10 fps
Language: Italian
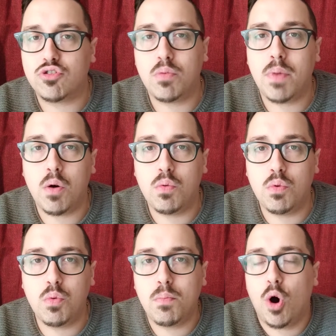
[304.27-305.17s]
insomma un,
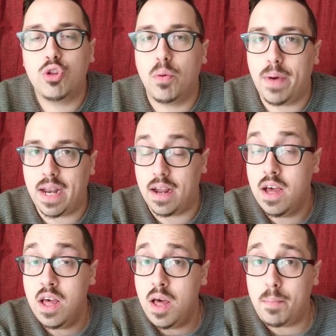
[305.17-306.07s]
un modo
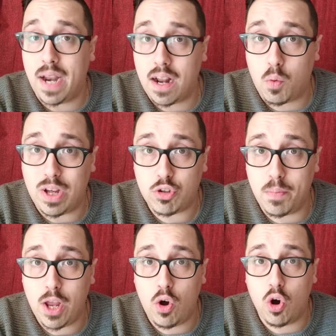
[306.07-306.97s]
per, per
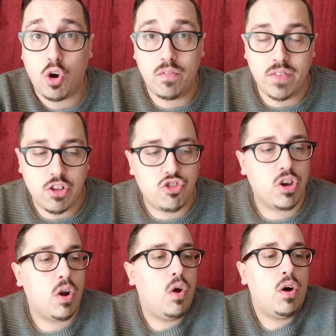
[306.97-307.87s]
quantomeno
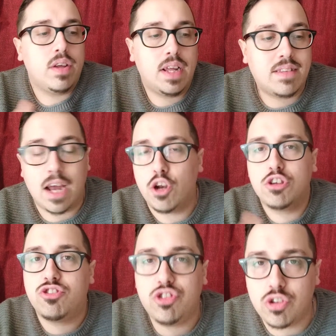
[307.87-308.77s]
convincerlo. In realtà
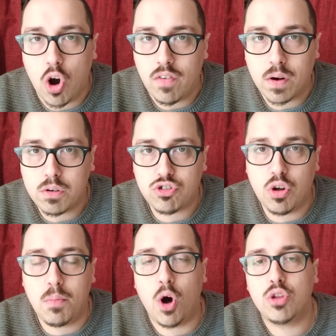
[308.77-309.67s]
non si trova
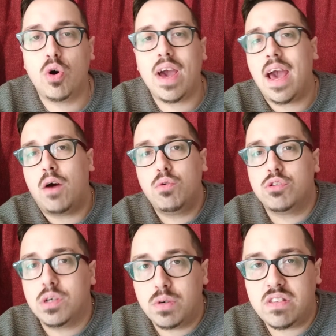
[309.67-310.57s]
questo modo e a
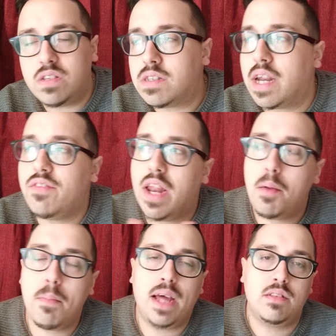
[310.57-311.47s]
uno di questi tre
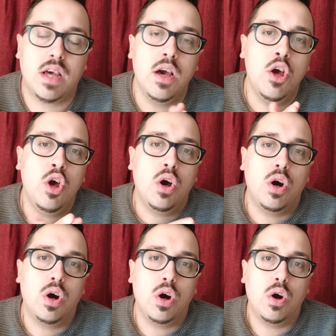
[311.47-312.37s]
viene in mente
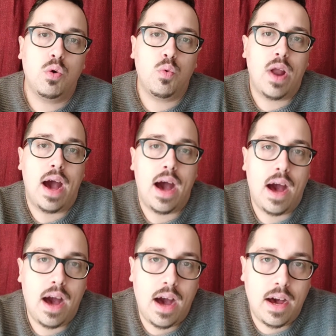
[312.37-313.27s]
eh,
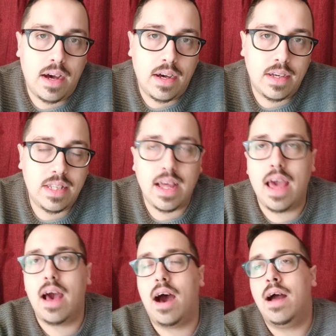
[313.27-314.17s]
una
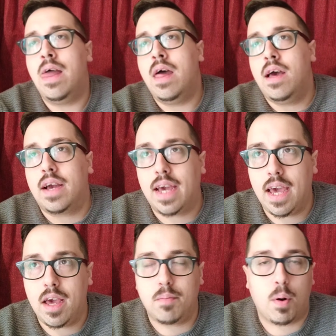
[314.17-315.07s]
idea
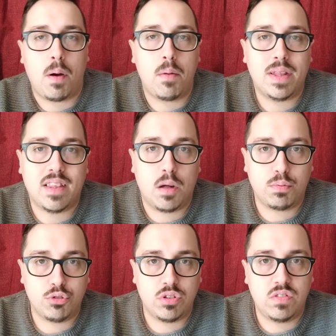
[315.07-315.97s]
che probabilmente dal
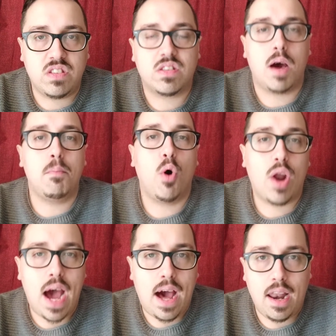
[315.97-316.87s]
punto di vista
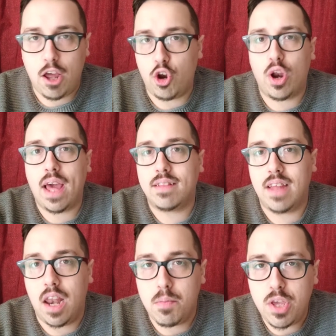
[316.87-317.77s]
morale non è
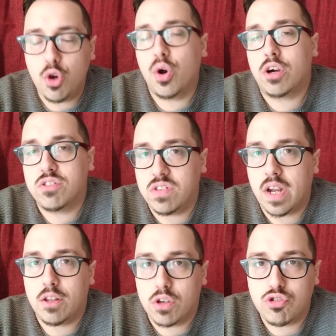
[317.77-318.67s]
delle migliori,
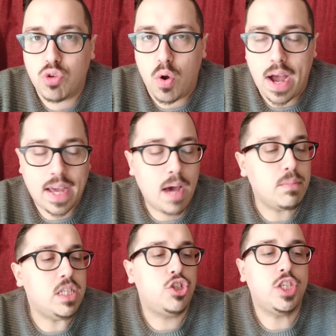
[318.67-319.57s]
considerando che sono anche
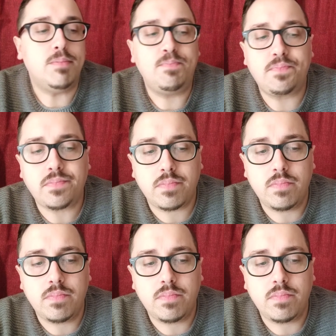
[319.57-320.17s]
amici